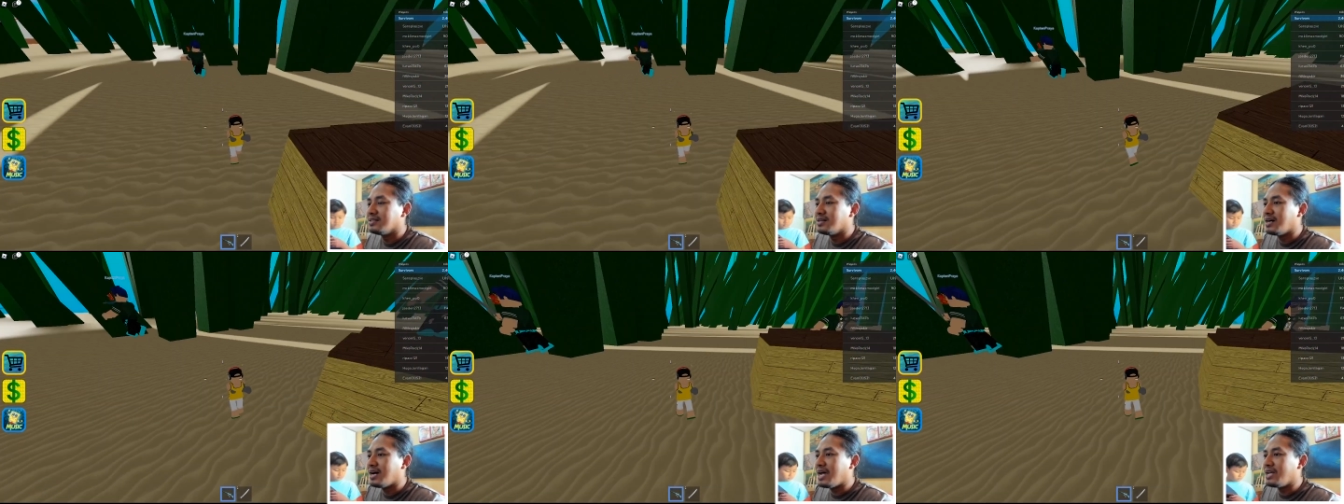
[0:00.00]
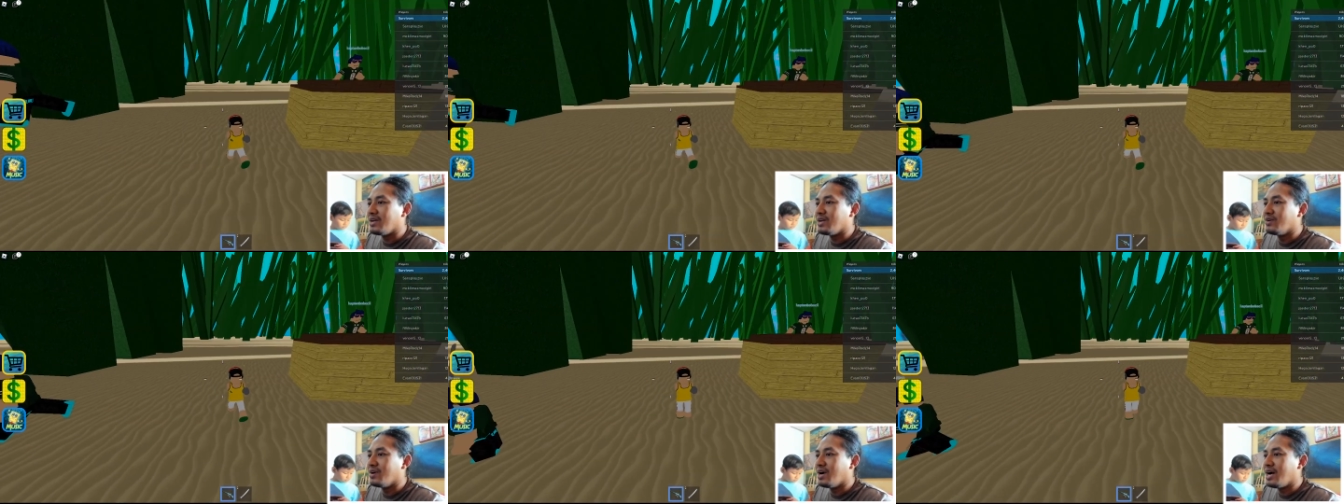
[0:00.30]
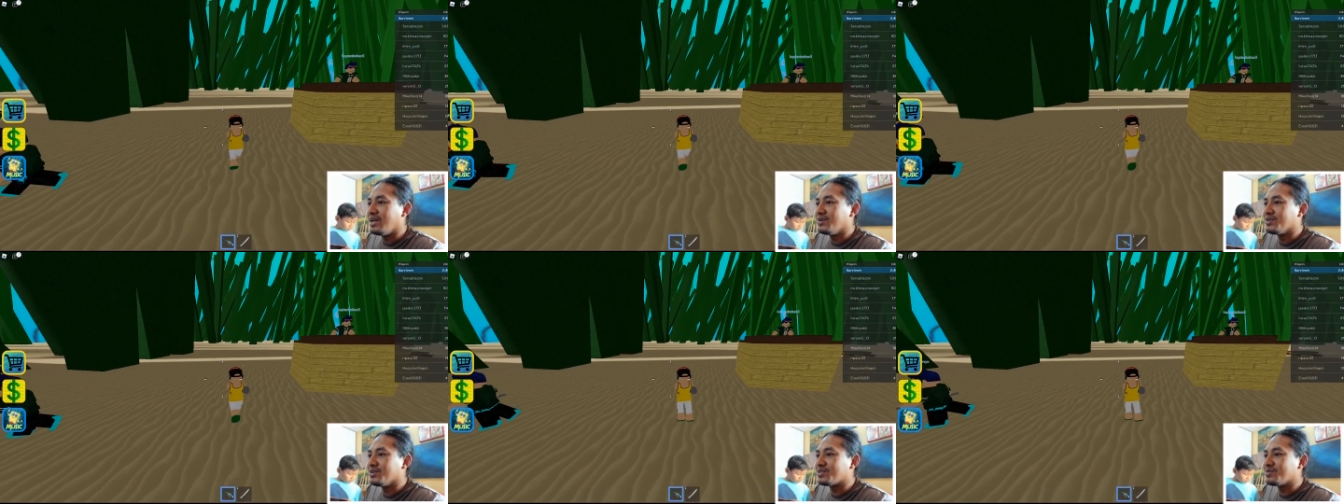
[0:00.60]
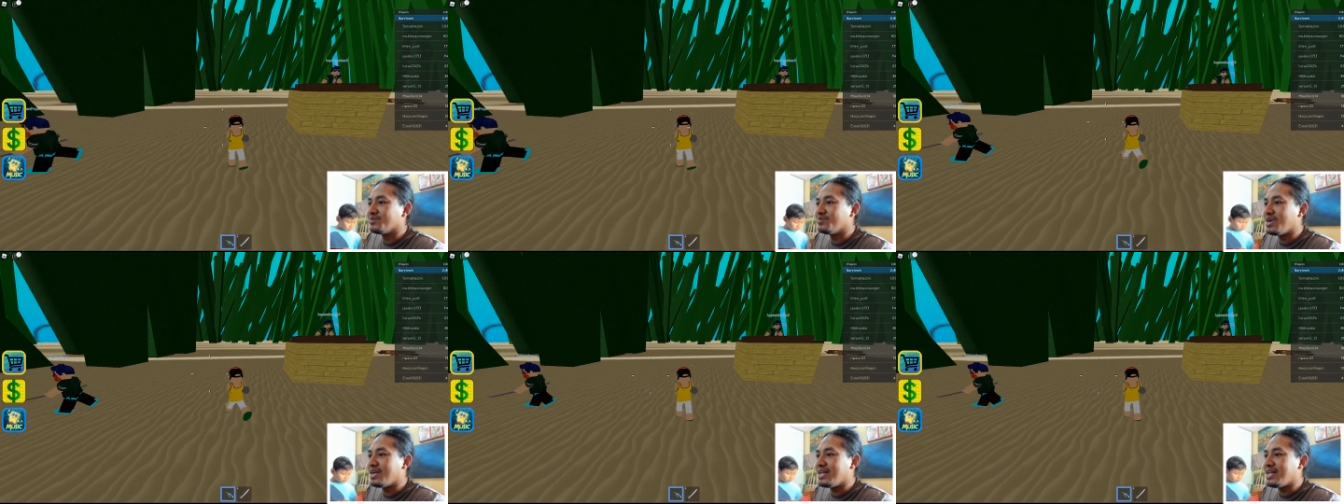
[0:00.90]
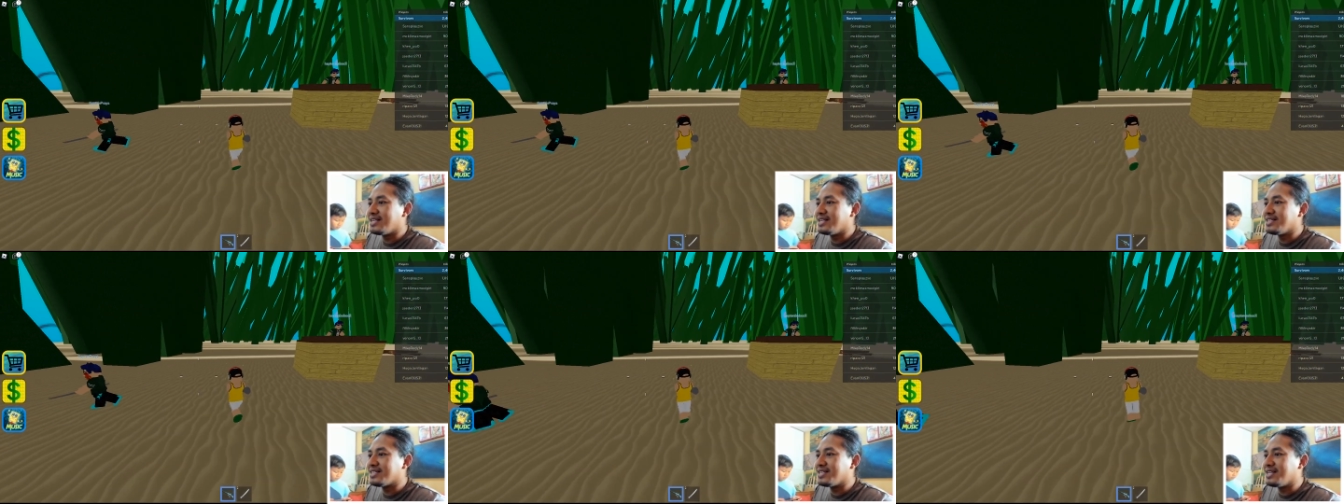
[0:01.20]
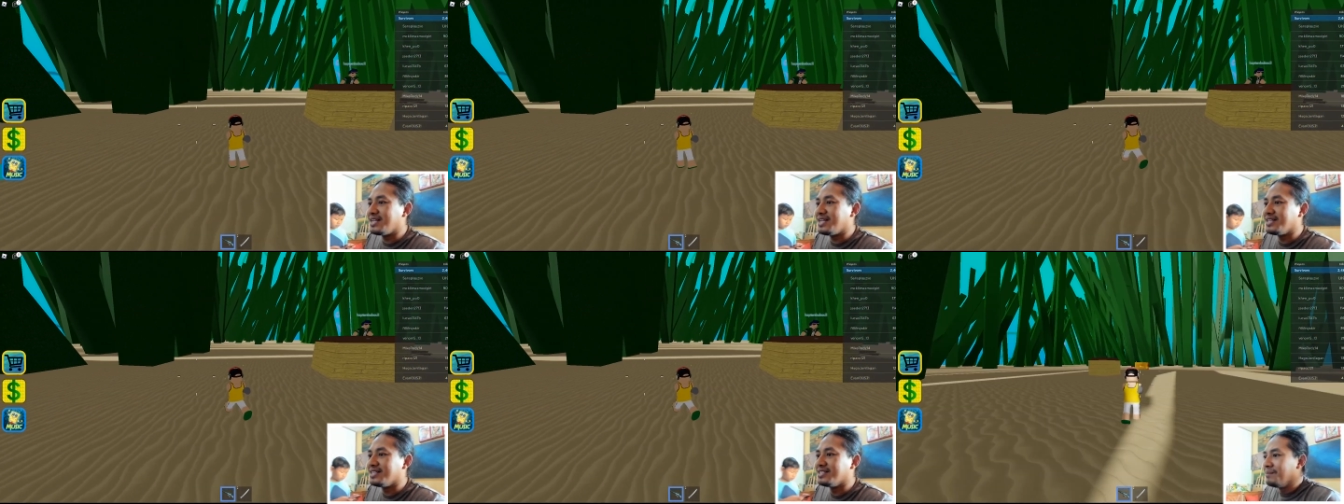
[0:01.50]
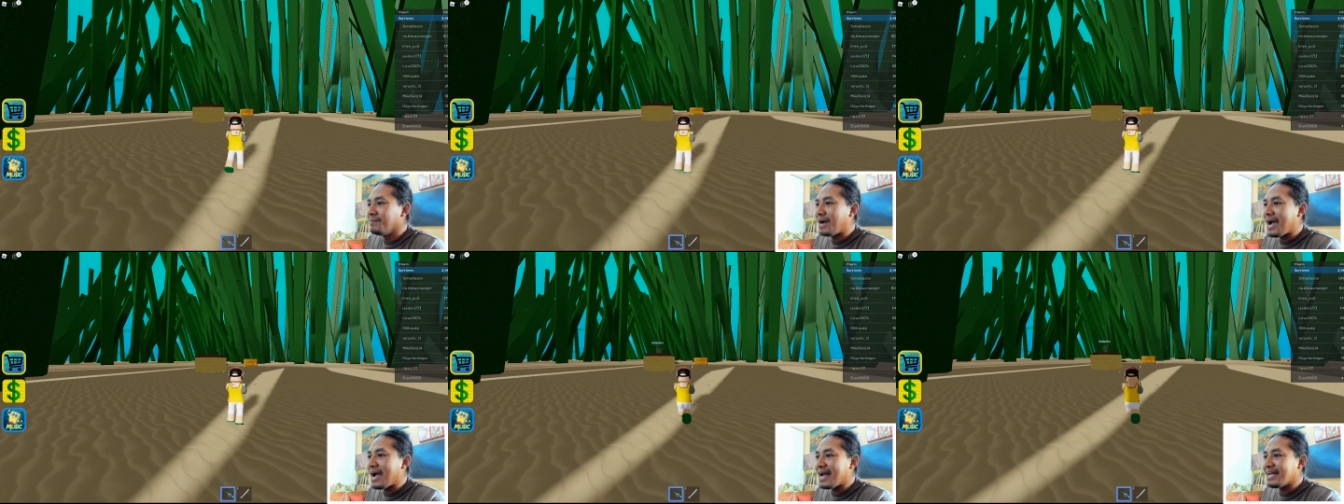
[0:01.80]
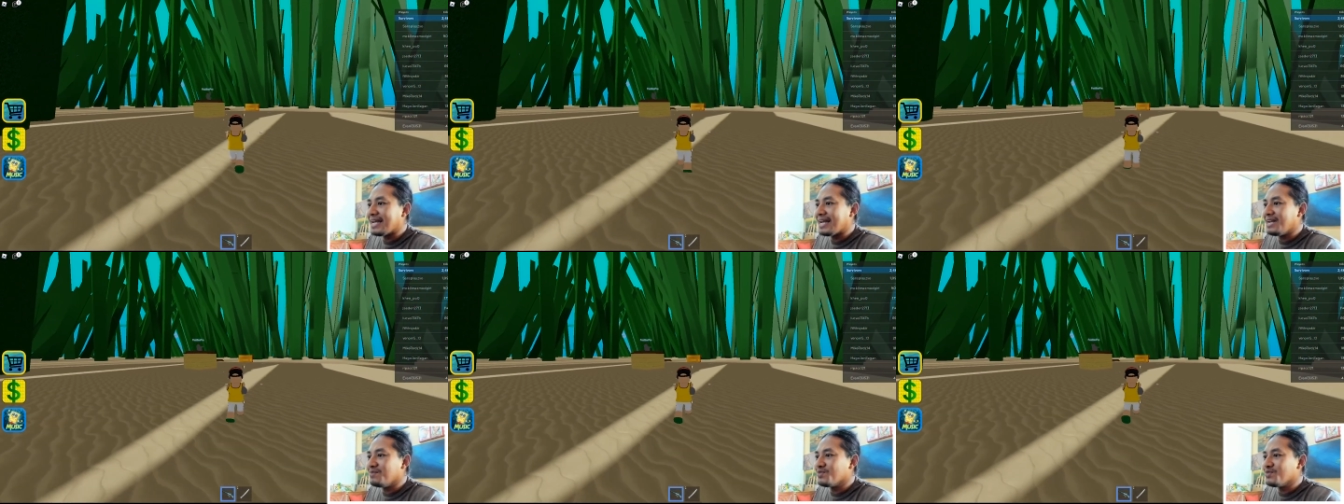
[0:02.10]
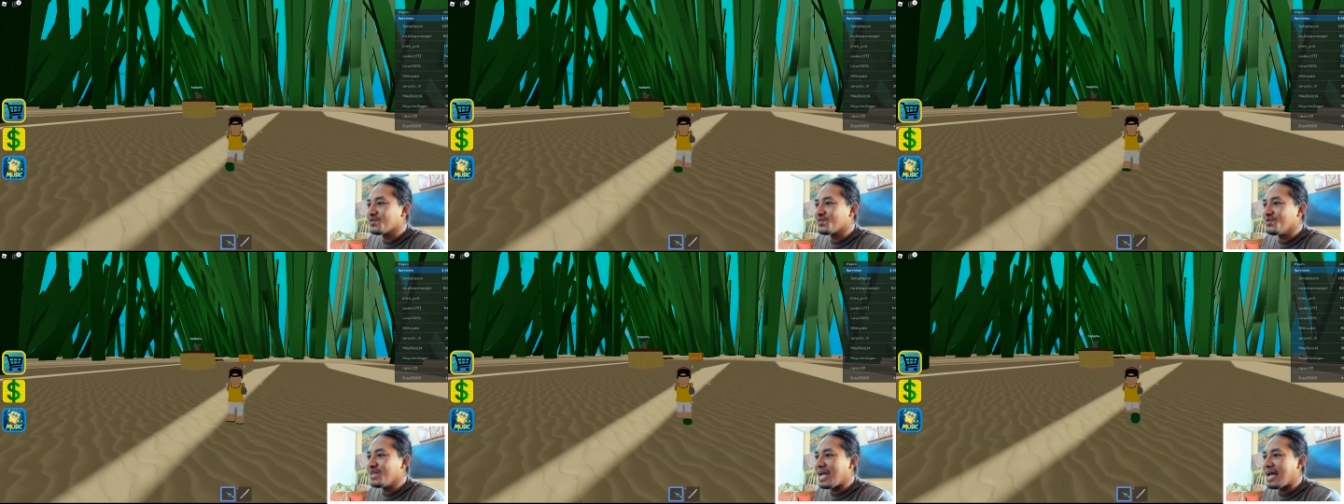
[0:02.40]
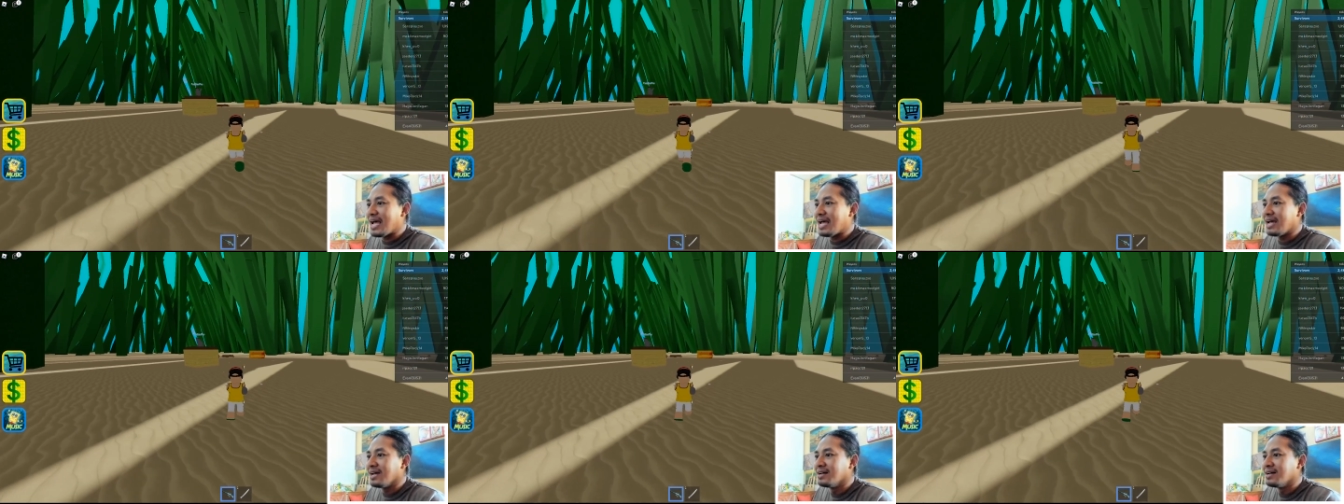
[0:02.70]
Ayo, ayo semuanya di sini. Mana ini musuhnya?